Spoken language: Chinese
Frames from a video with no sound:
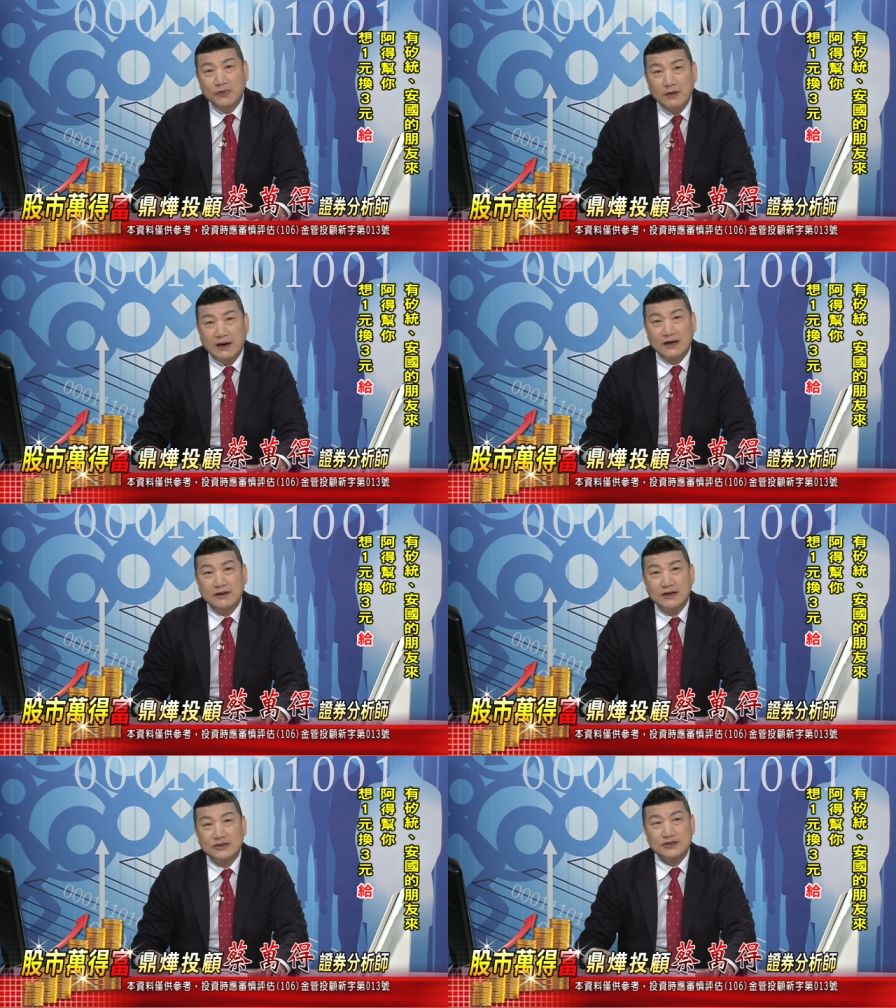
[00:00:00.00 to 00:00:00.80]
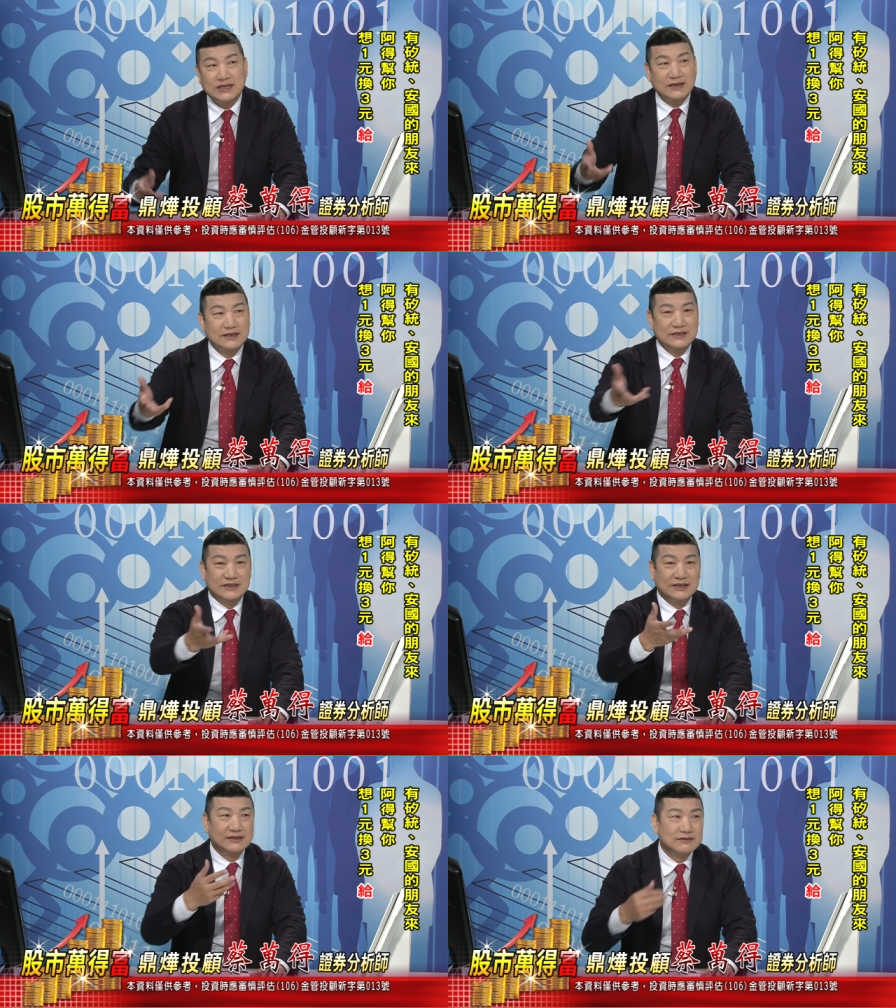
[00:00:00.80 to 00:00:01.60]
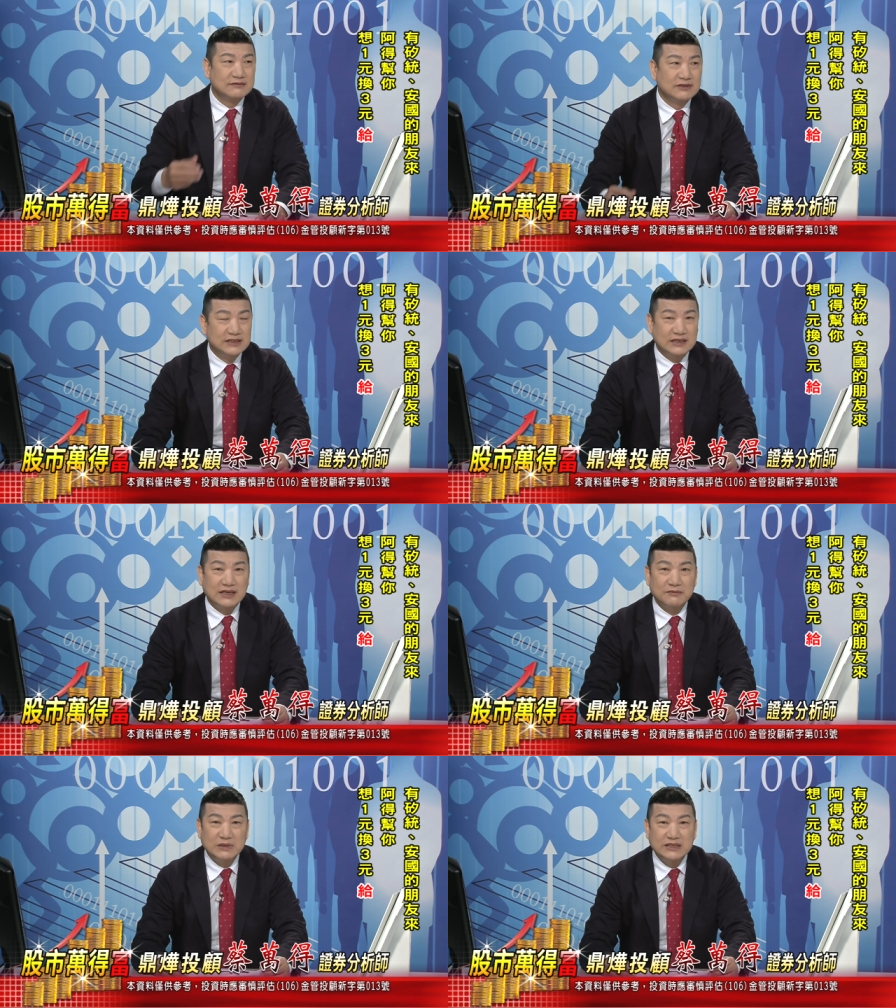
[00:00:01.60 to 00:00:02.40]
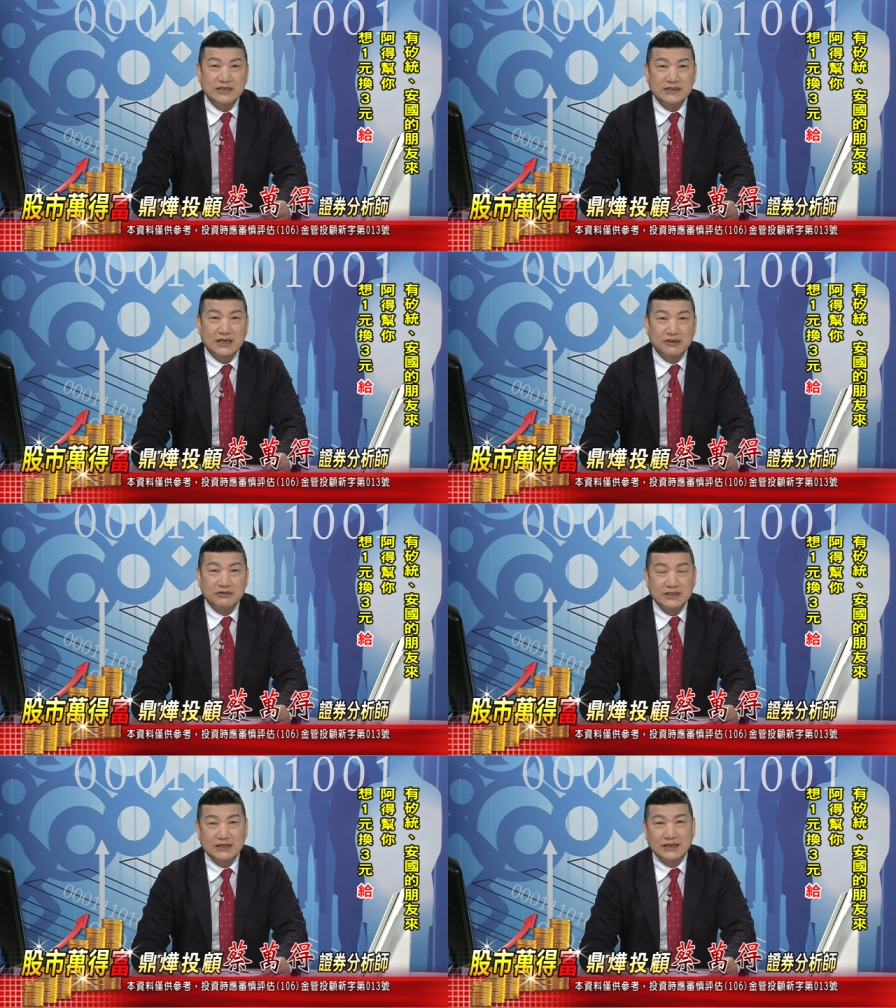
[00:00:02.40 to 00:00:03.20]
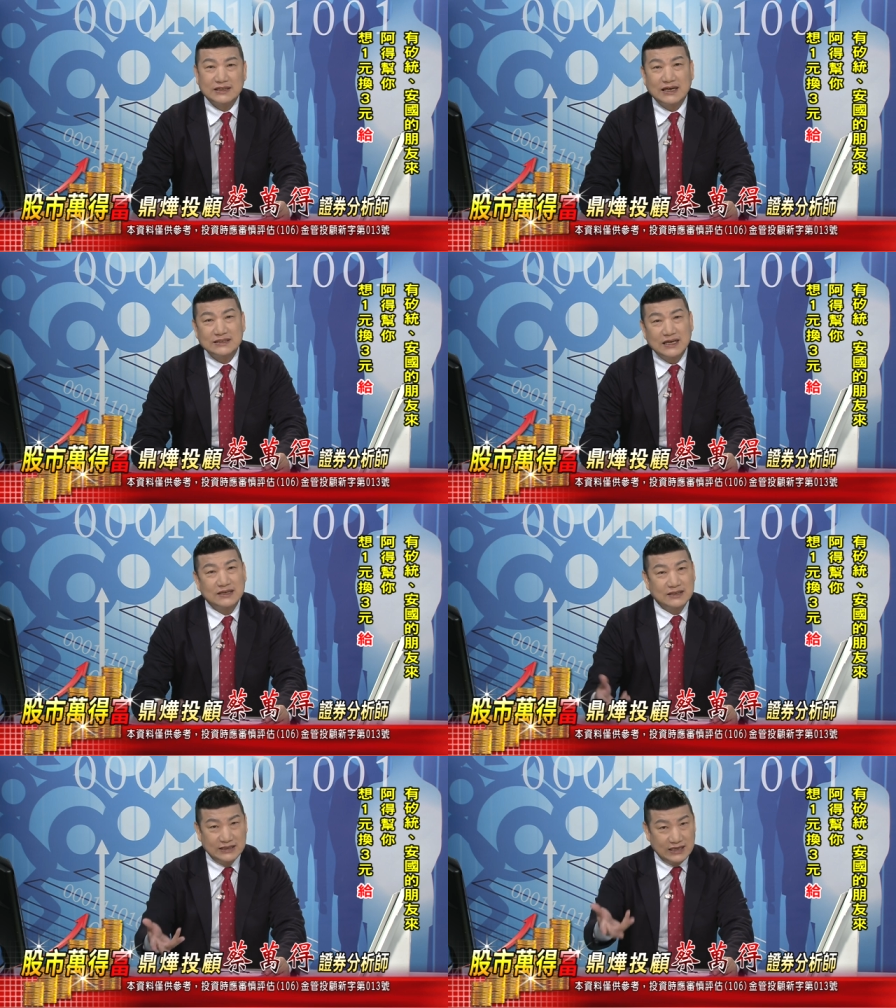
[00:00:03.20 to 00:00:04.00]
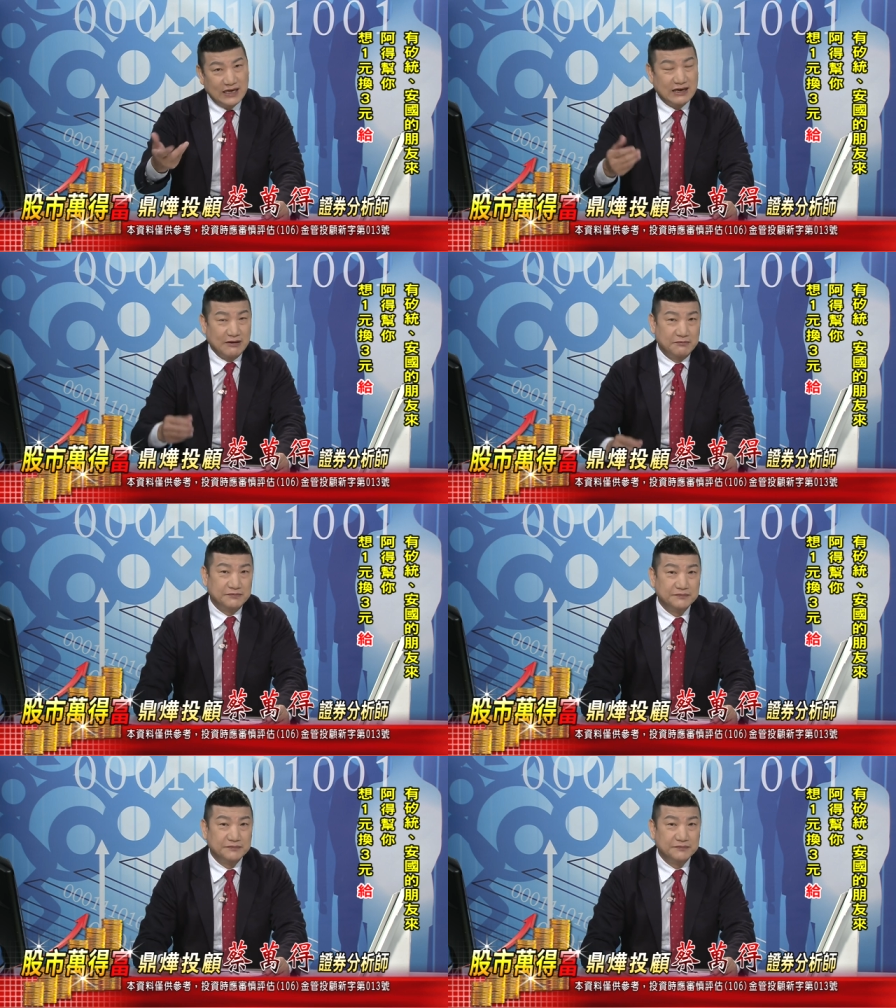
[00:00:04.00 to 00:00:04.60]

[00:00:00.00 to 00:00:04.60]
对吧？就像那以前、以前那民间在流行那个大家的一样啊，